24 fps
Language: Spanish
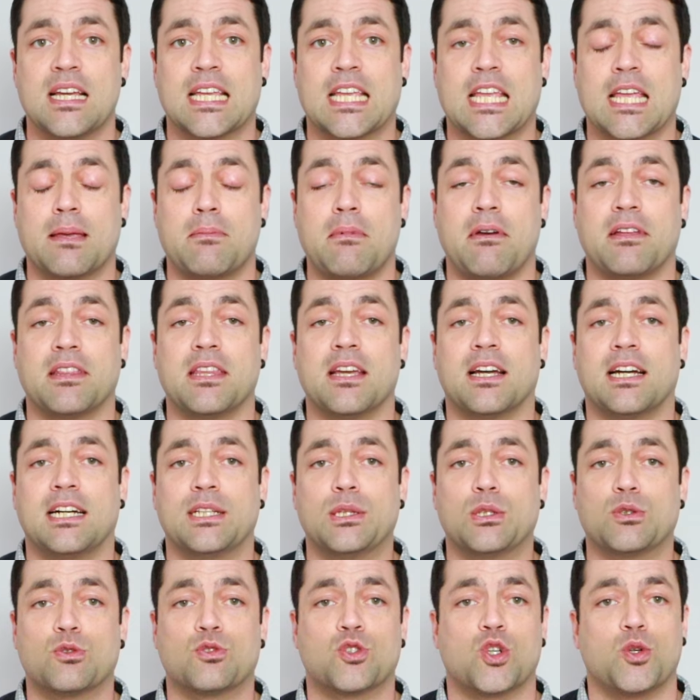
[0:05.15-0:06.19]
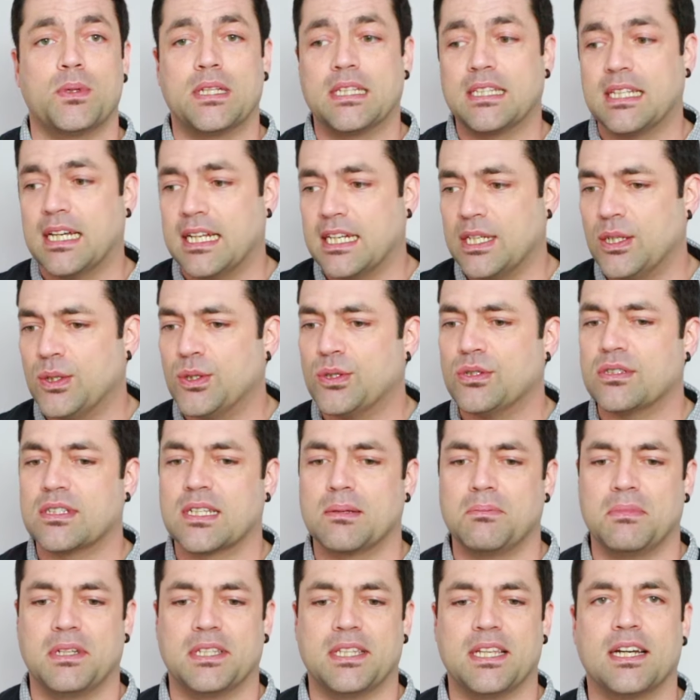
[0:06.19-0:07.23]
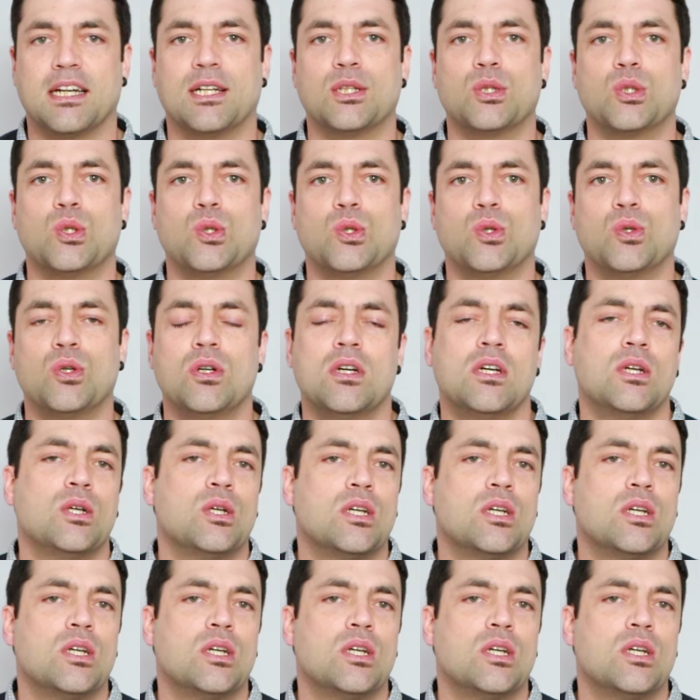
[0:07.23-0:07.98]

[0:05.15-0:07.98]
que me han dejando sus comentarios, que me han dejando